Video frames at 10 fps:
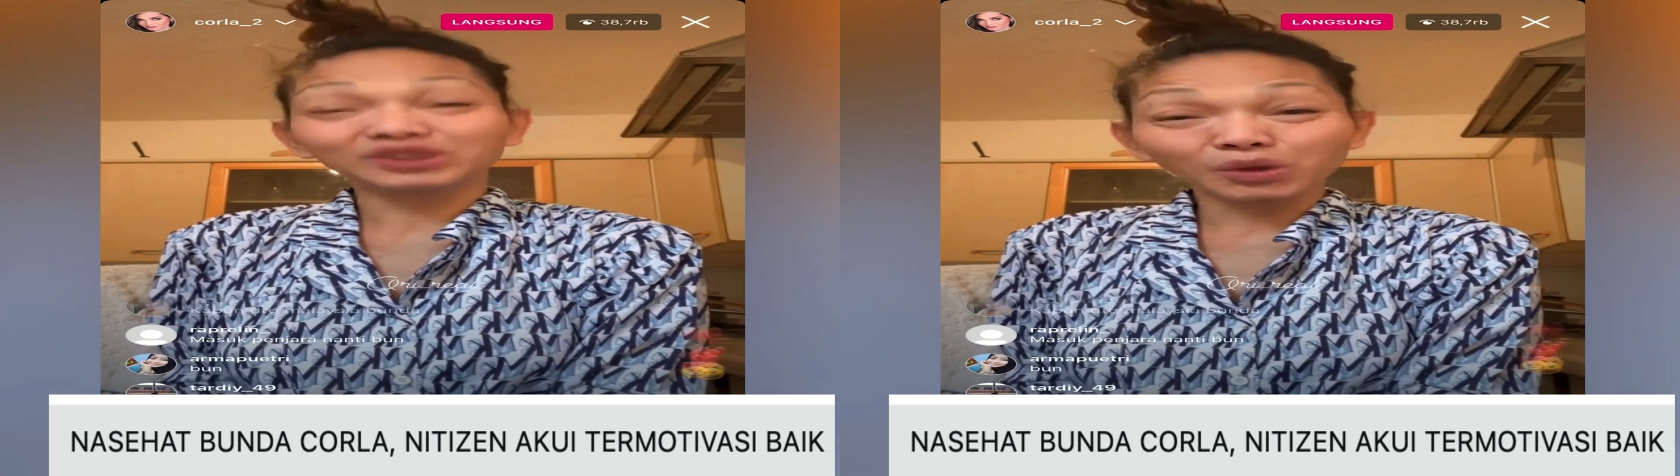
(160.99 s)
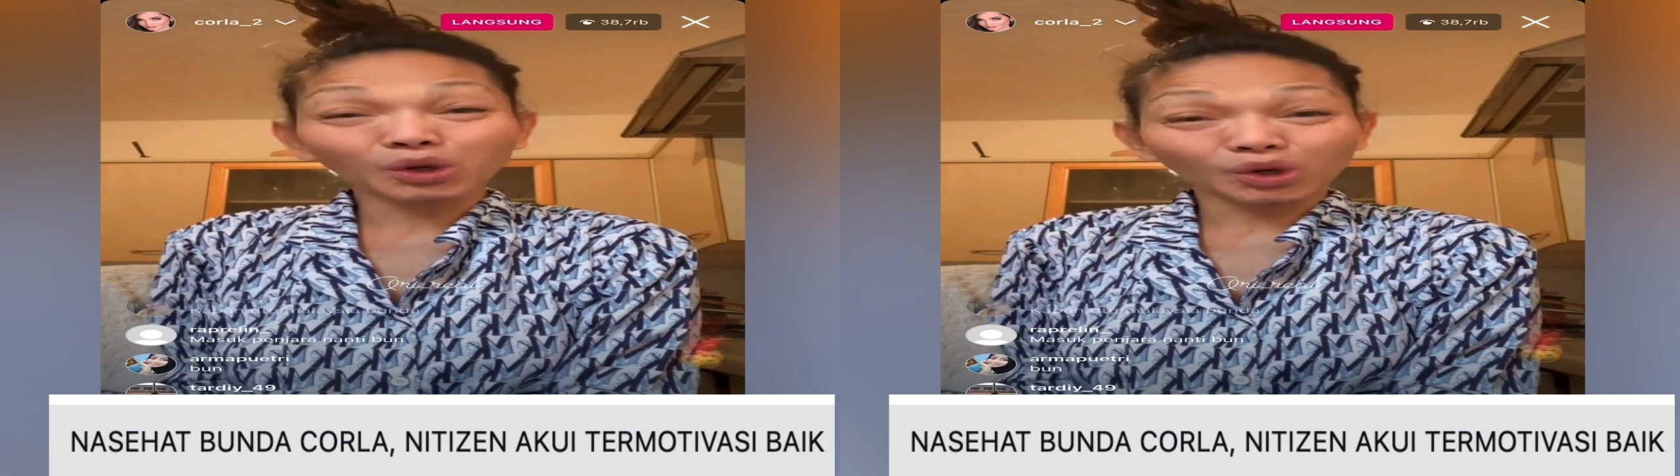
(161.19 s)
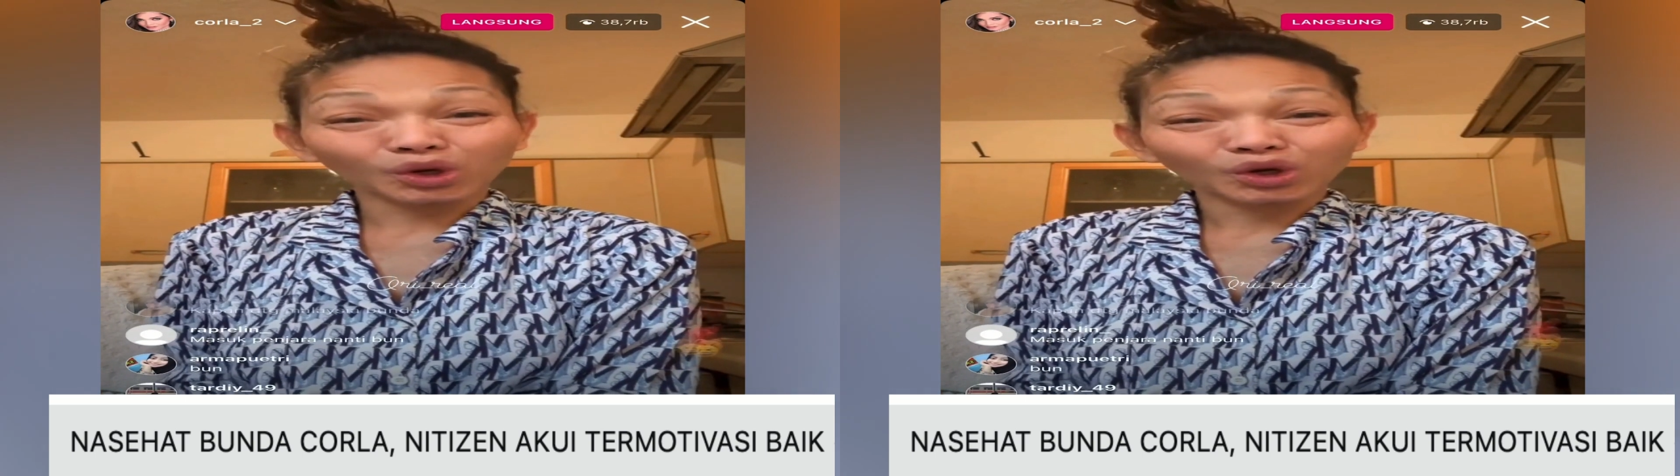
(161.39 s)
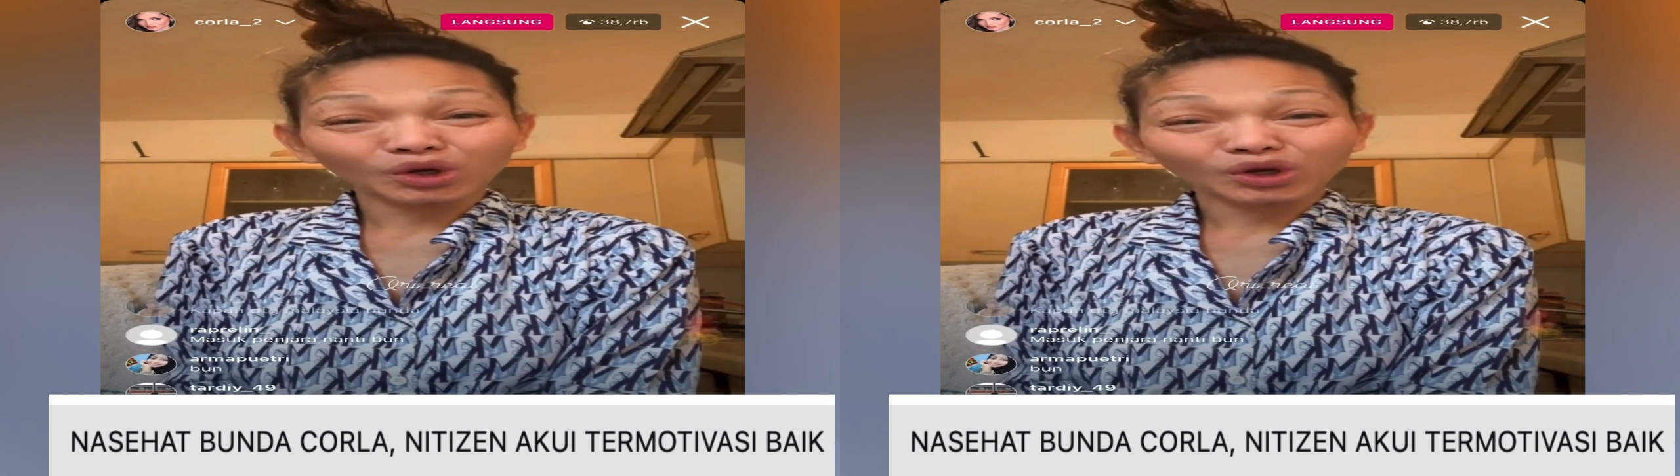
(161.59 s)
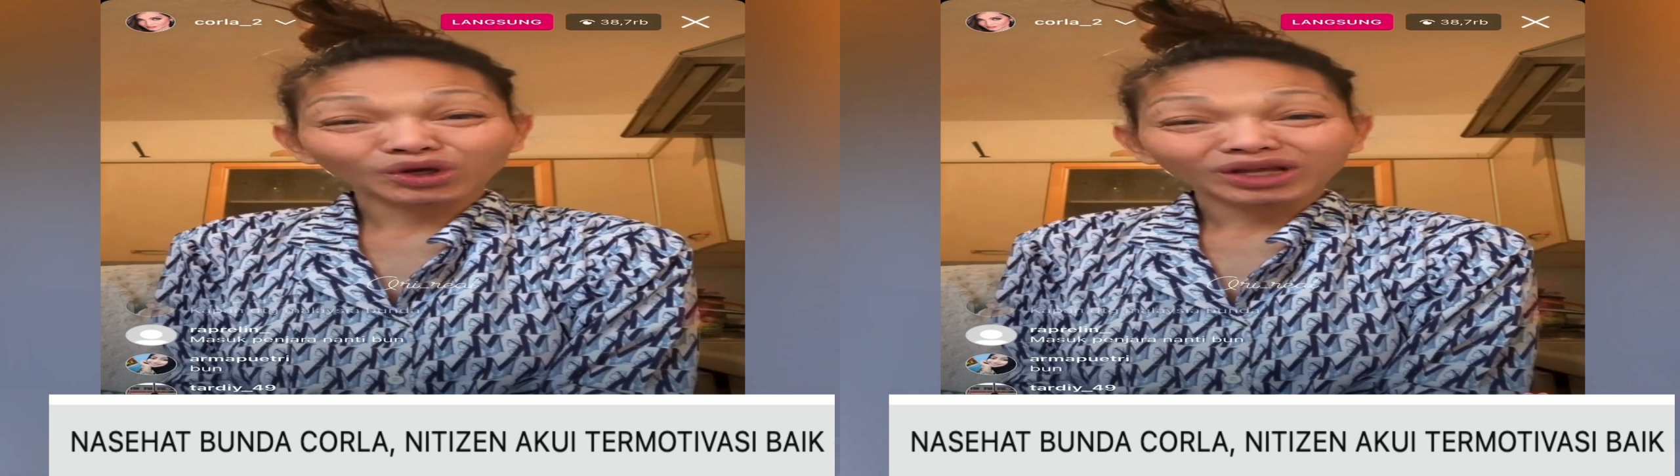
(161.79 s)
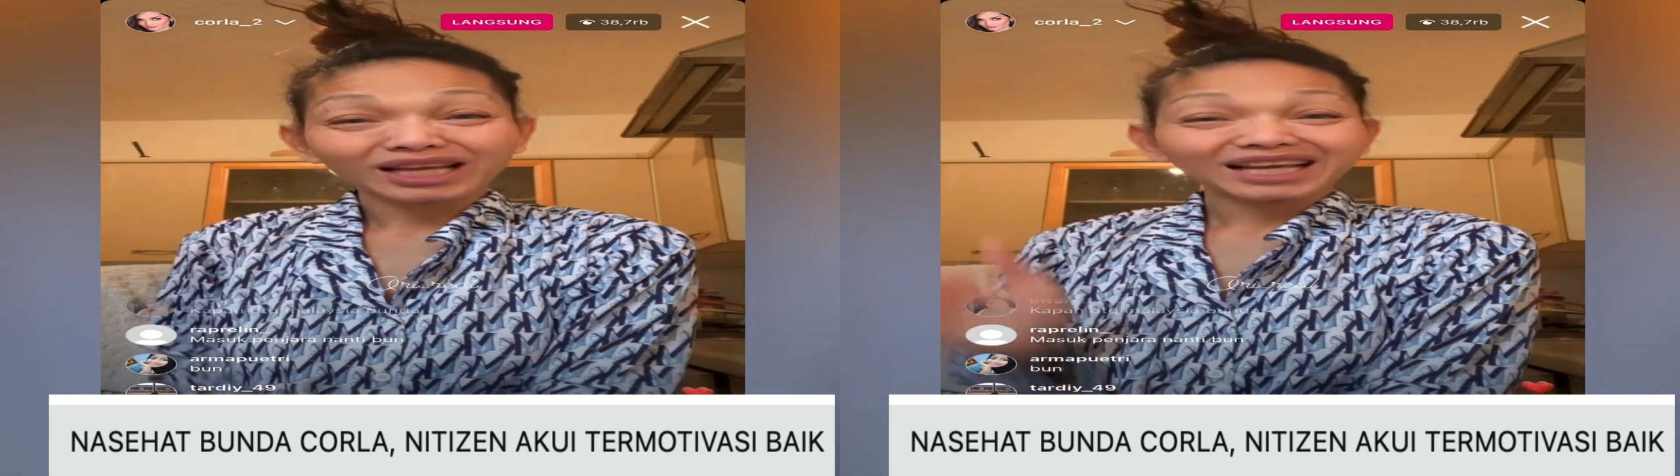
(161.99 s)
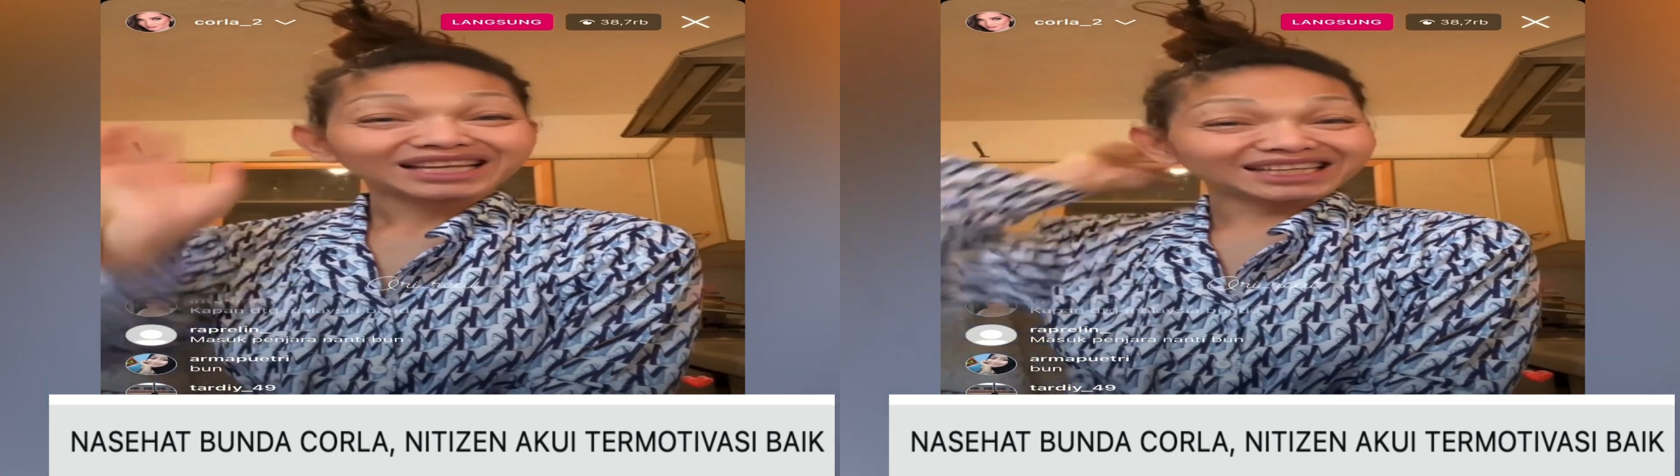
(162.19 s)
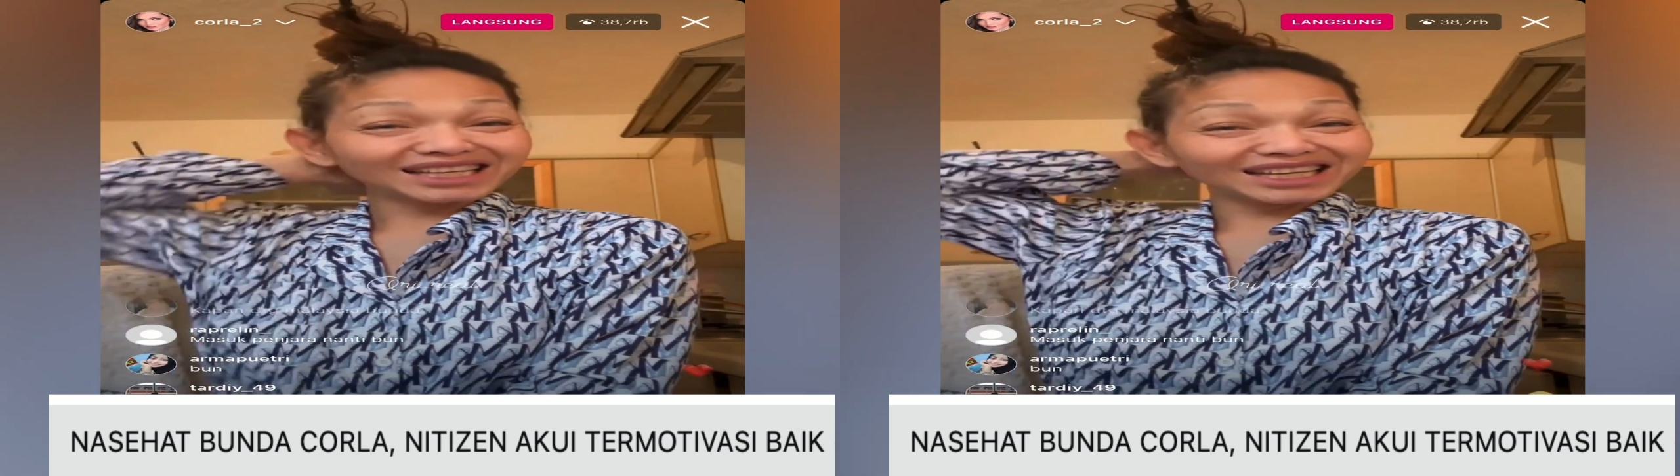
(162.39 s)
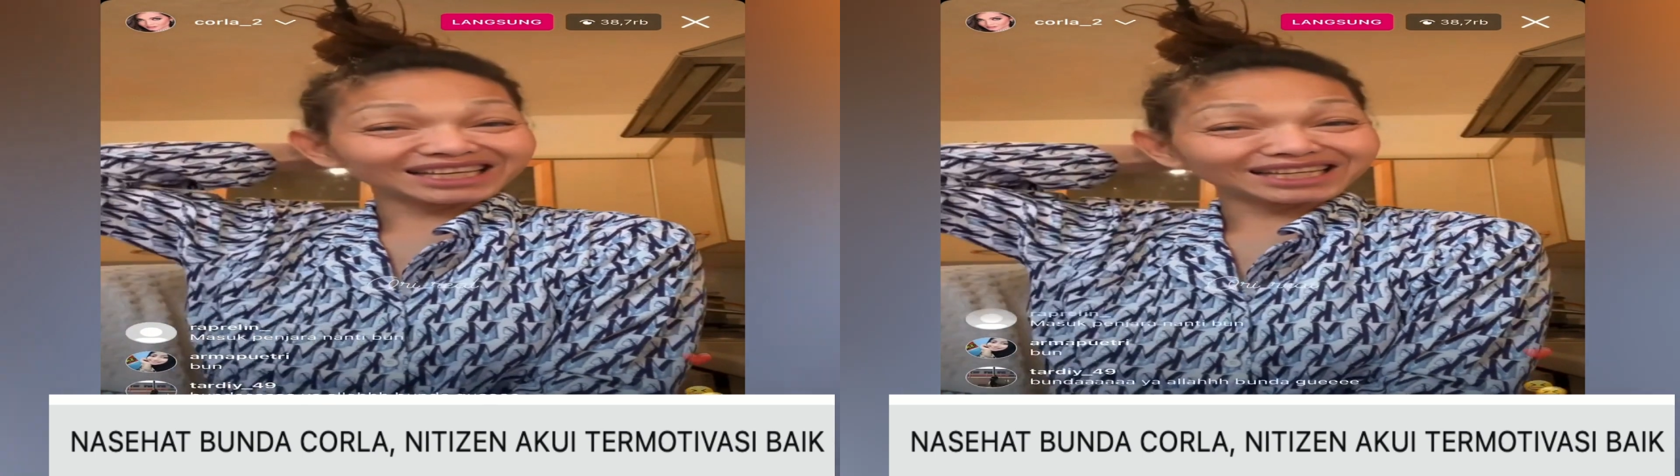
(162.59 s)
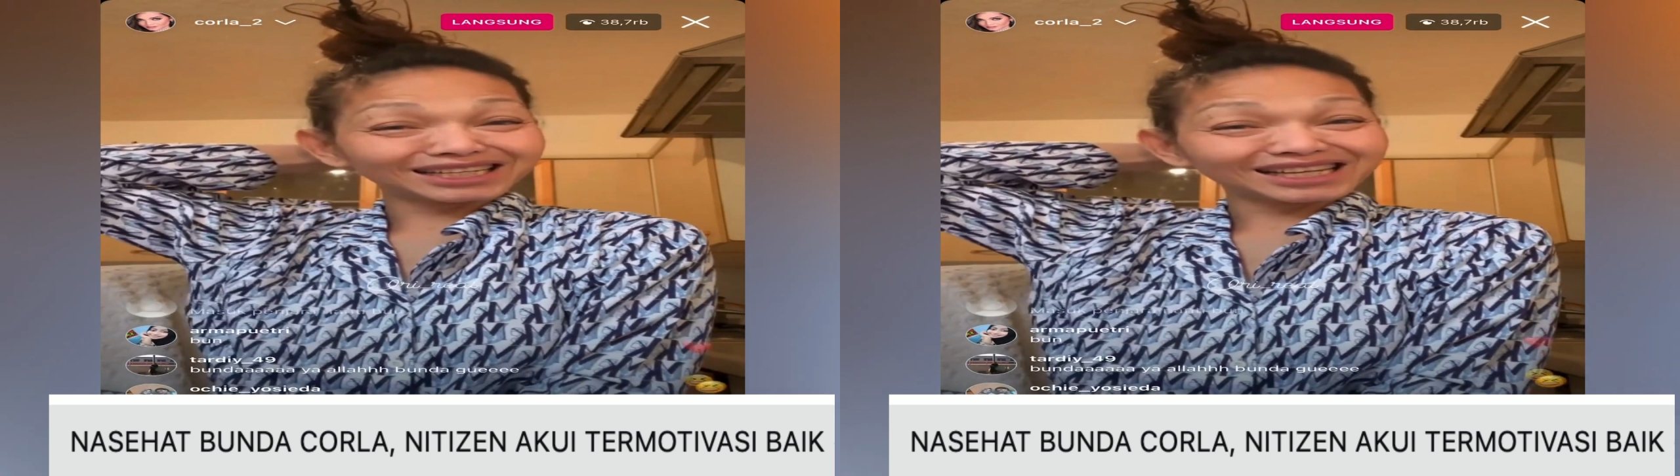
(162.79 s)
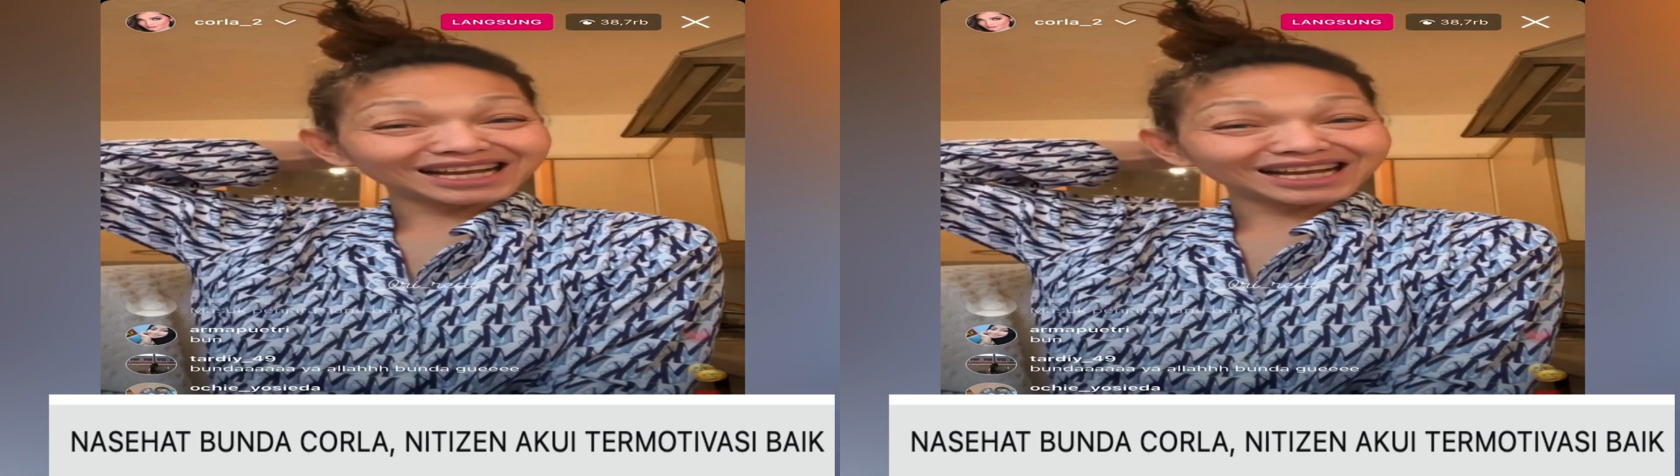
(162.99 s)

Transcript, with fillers: Solo di